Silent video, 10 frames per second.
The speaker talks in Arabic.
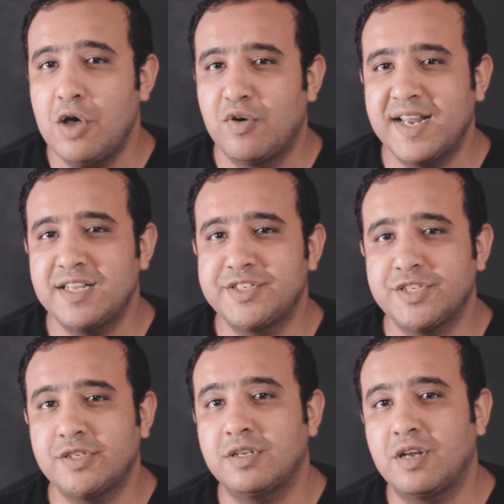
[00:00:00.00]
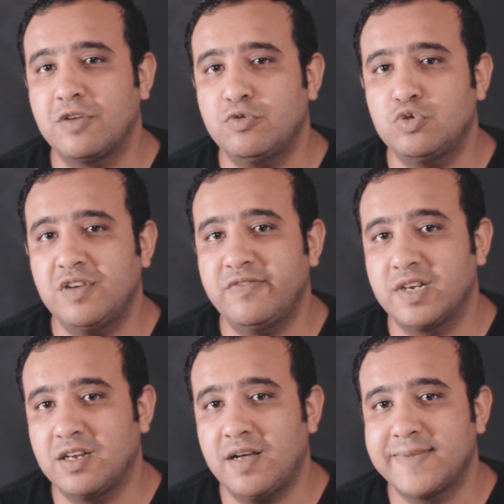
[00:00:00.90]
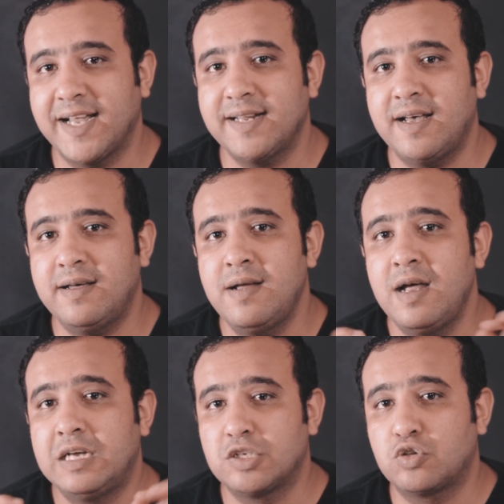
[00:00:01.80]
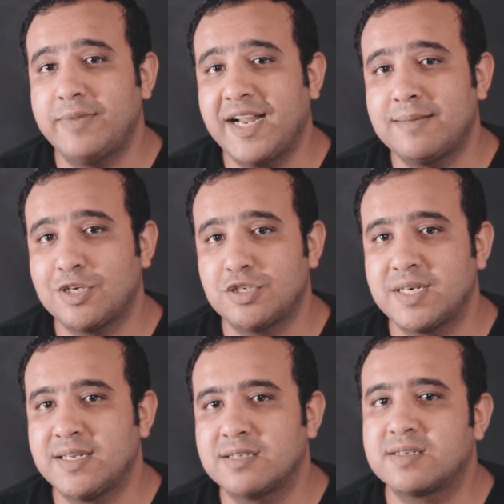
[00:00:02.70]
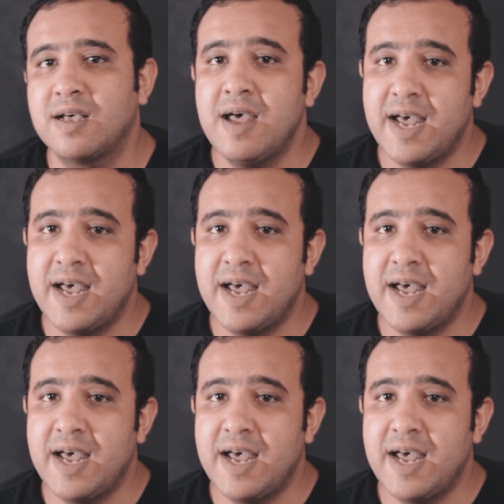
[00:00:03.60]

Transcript: ولكن شاشة الايفون 12 الاضاءة بتاعتها 625 نتس